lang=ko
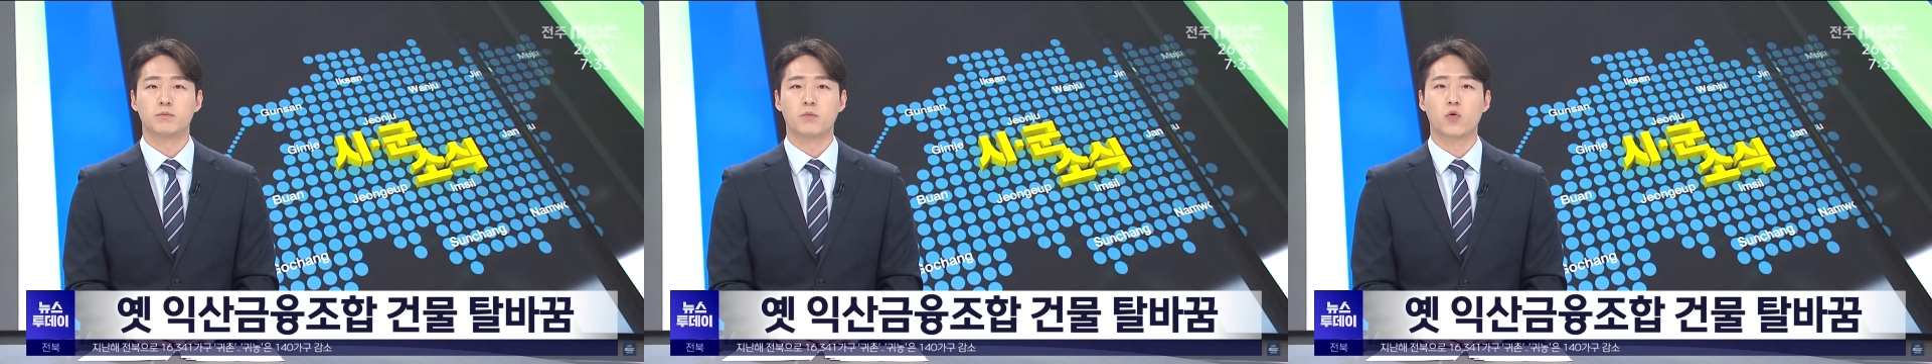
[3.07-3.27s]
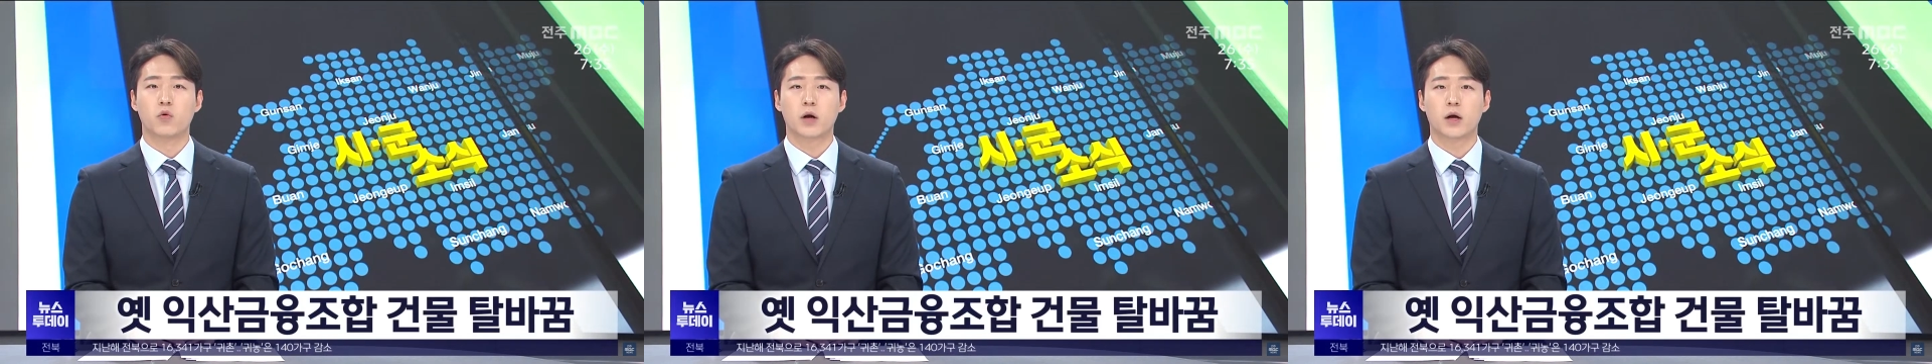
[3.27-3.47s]

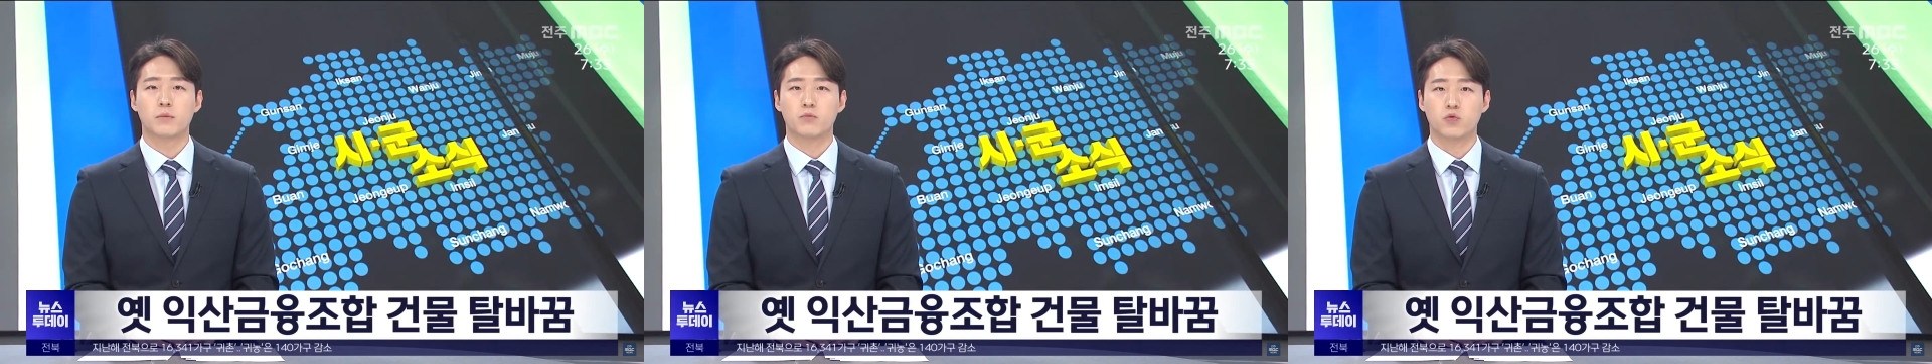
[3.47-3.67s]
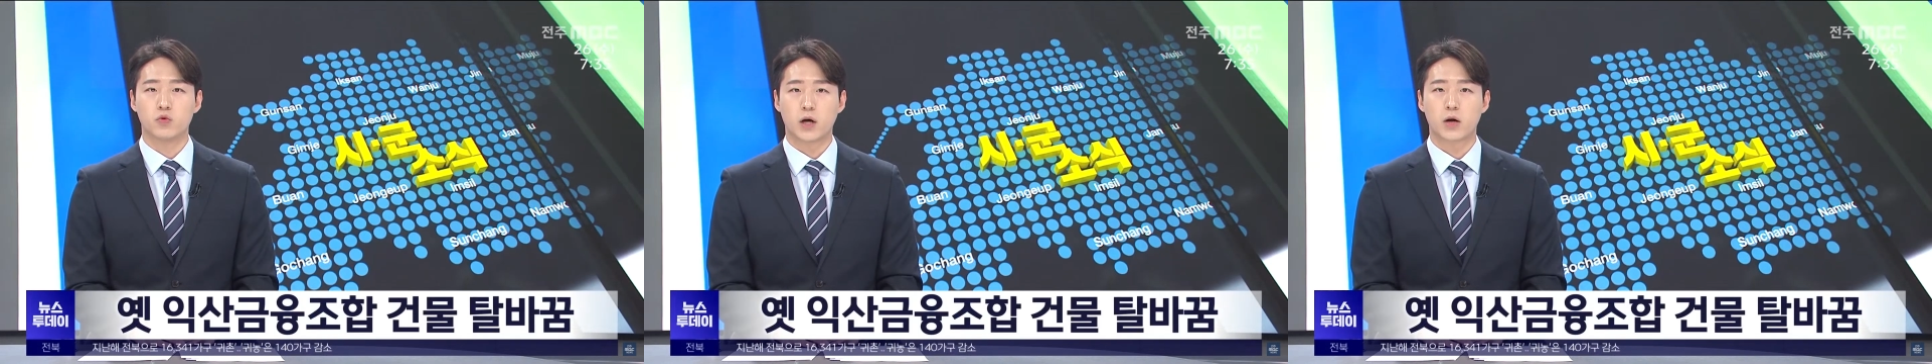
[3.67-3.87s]
복합
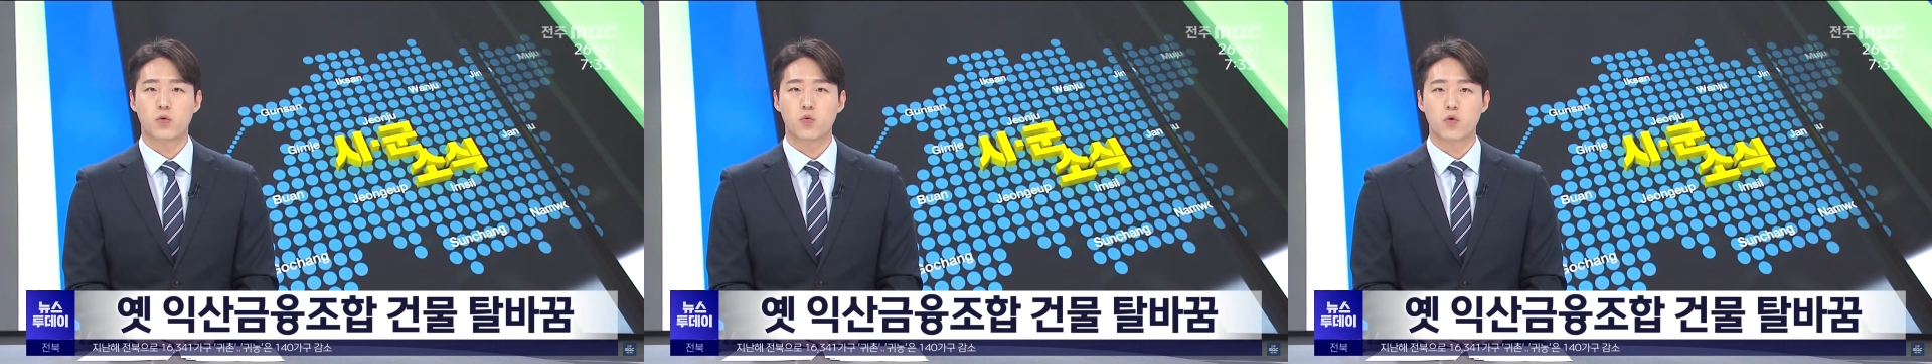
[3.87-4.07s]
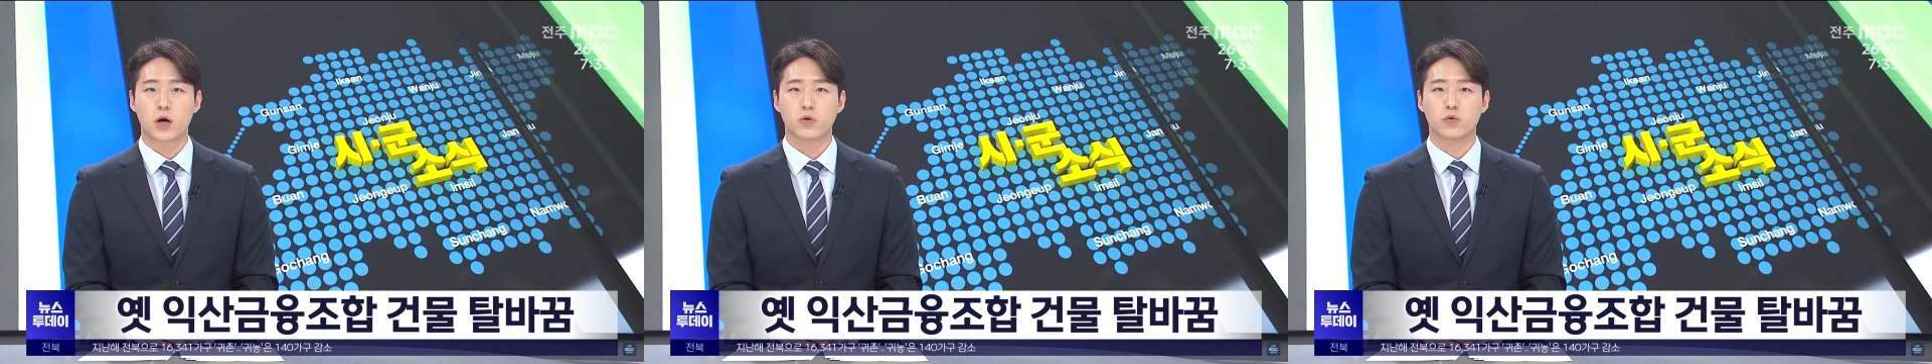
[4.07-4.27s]
문화
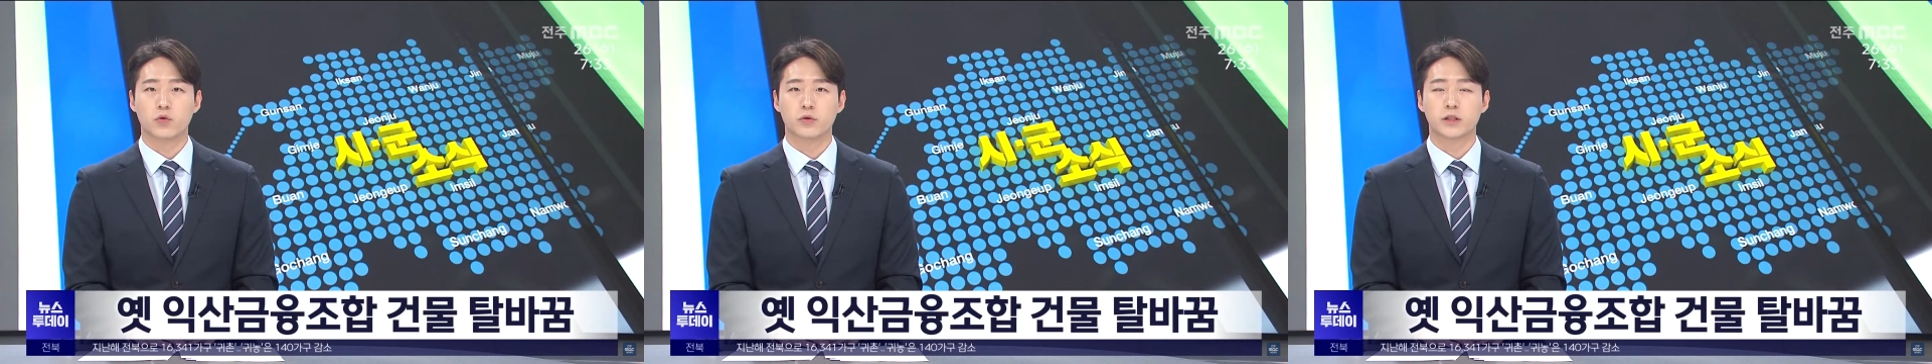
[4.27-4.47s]
공간으로